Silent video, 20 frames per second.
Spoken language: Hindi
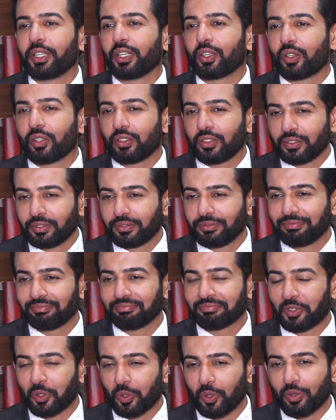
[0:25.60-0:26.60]
बिल्कुल
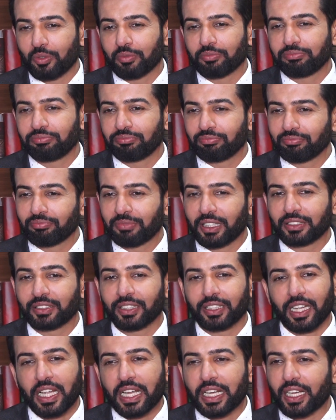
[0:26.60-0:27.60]
तो बस
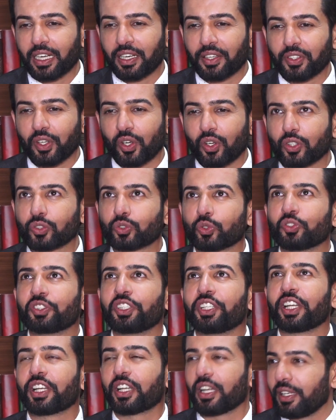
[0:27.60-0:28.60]
इतना ही कहना चाहूँगा
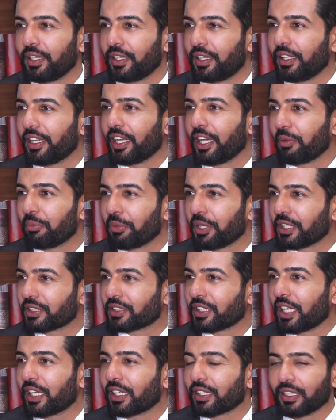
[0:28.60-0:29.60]
सोनी ने खरीद लिया है मेरे
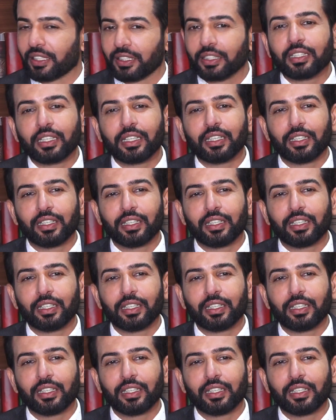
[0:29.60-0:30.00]
सारे दिन